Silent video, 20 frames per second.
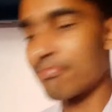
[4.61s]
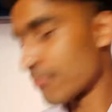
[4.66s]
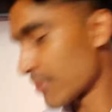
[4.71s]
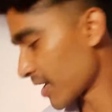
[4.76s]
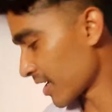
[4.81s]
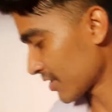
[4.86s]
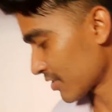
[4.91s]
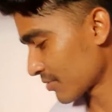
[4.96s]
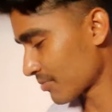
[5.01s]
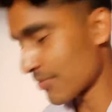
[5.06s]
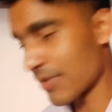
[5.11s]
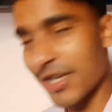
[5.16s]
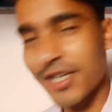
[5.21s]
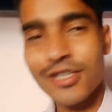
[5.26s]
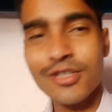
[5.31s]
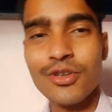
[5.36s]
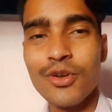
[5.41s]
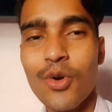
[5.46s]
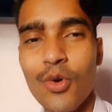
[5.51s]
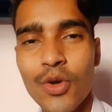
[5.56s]

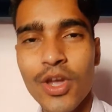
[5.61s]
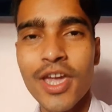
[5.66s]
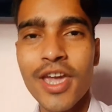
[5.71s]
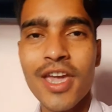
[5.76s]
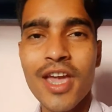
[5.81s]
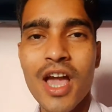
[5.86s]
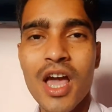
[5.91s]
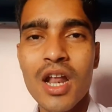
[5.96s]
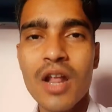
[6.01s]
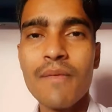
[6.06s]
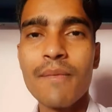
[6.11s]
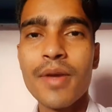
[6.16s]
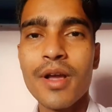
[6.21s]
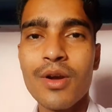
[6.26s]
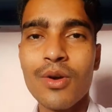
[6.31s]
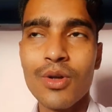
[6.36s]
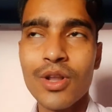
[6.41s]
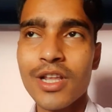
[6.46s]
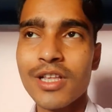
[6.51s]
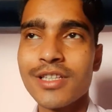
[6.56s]
फ्रेश ओके और अभी
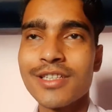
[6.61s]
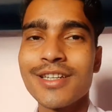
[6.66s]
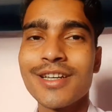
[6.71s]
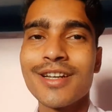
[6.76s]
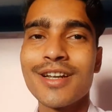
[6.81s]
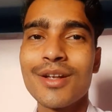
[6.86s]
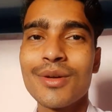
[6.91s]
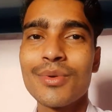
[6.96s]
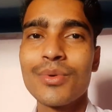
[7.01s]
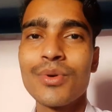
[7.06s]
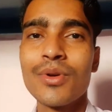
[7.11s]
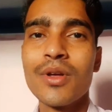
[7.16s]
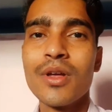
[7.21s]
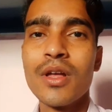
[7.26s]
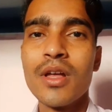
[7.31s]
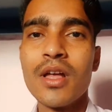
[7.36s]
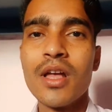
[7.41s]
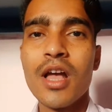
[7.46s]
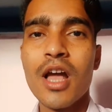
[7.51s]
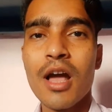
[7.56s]
कॉलेज जा रहा हूँ
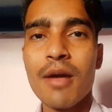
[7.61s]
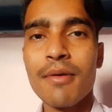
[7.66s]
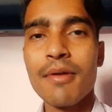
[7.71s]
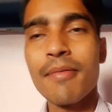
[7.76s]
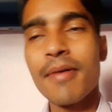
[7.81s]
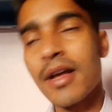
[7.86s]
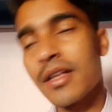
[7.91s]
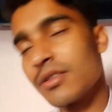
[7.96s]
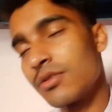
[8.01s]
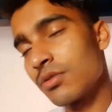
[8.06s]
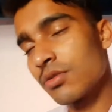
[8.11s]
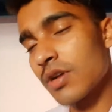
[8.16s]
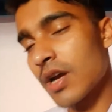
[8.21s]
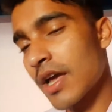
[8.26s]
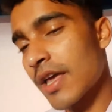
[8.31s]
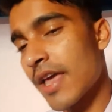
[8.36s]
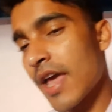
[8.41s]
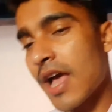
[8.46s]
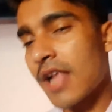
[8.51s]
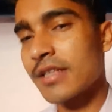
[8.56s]
अभी बज
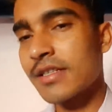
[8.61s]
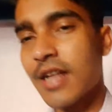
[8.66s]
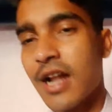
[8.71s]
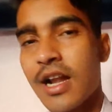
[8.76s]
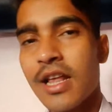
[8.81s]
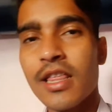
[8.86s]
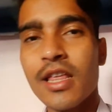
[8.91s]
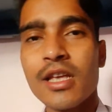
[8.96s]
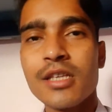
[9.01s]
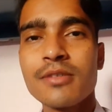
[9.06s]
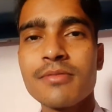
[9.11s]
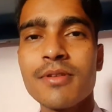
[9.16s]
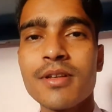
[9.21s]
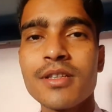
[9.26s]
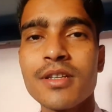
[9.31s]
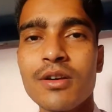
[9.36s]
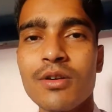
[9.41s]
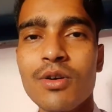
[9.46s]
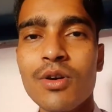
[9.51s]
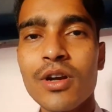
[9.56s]
चुका है यार साढ़े दस
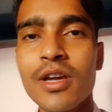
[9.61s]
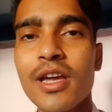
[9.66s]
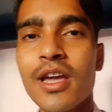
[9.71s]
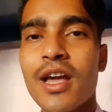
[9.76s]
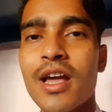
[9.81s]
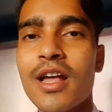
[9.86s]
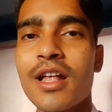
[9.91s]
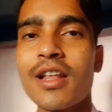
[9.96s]
बजे हो गया